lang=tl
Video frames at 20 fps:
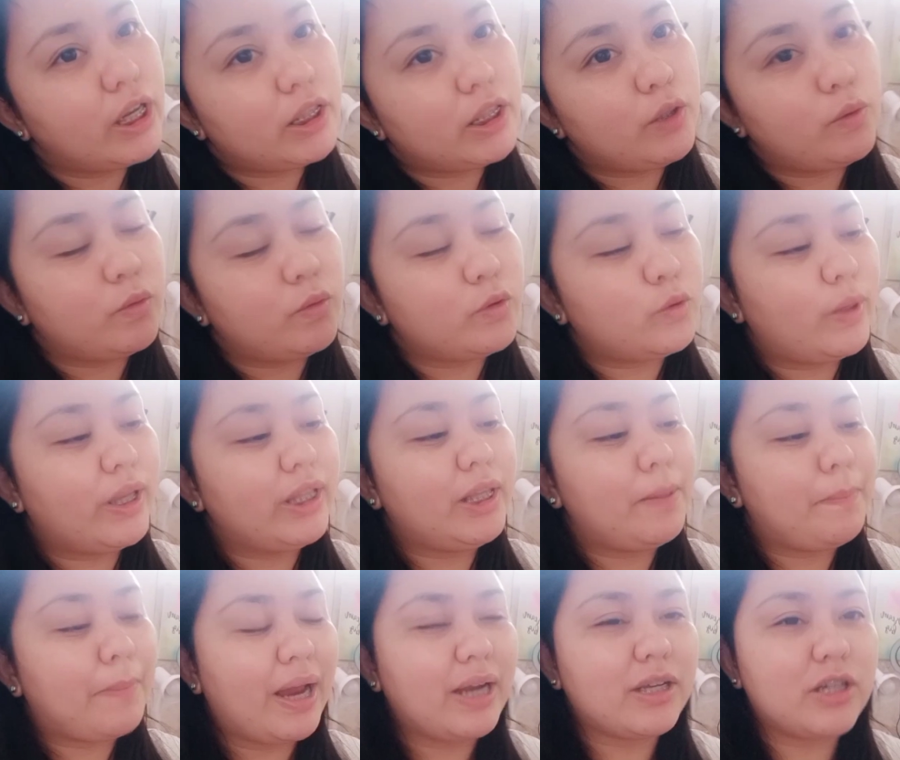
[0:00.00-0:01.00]
yung 20
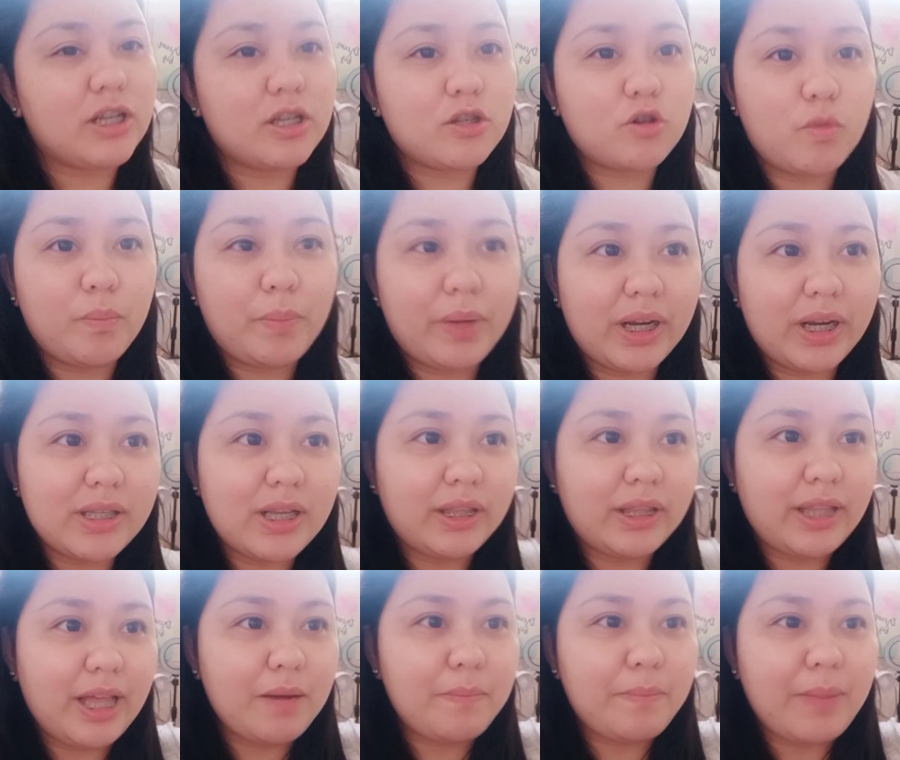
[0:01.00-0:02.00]
patches kumpara sa
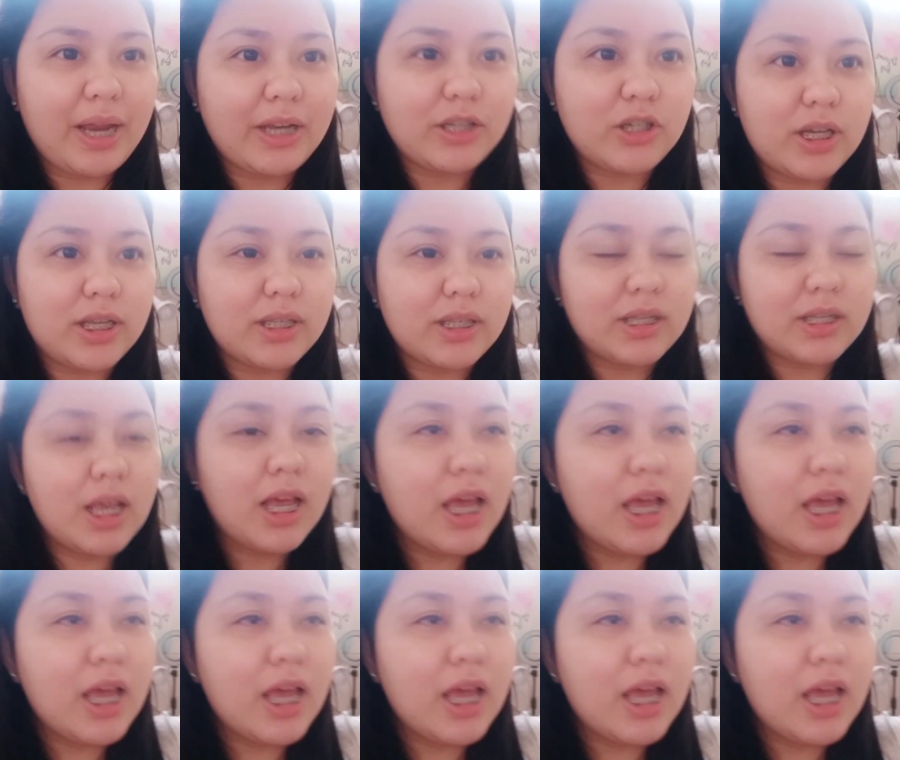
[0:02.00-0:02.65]
10 patches.